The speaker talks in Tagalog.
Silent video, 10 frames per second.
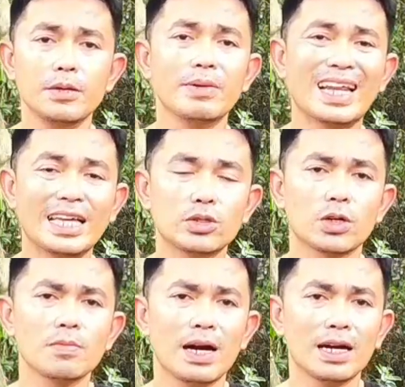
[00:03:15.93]

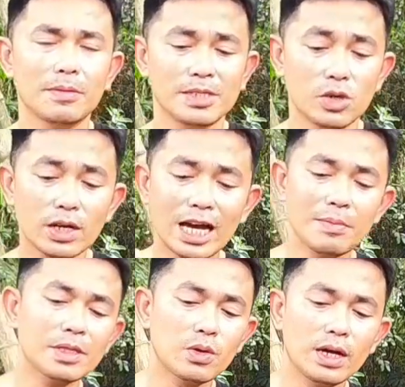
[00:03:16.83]
liberator mga kalapatid. So ang
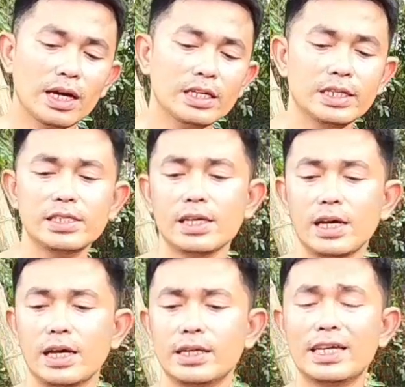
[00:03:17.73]
gamit ko nga ngayon is
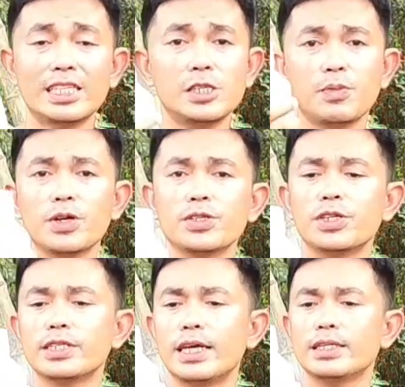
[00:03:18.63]
uh, not
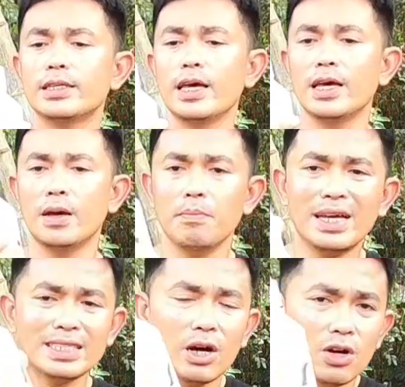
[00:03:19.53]
sponsored din,
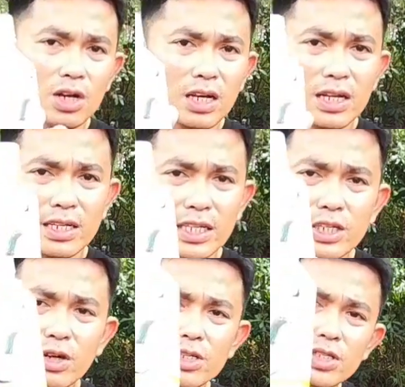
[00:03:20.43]
Metacol
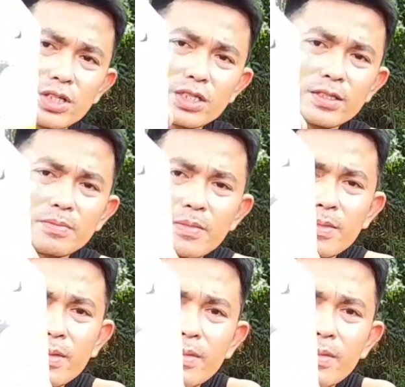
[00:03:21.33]
ni Joston.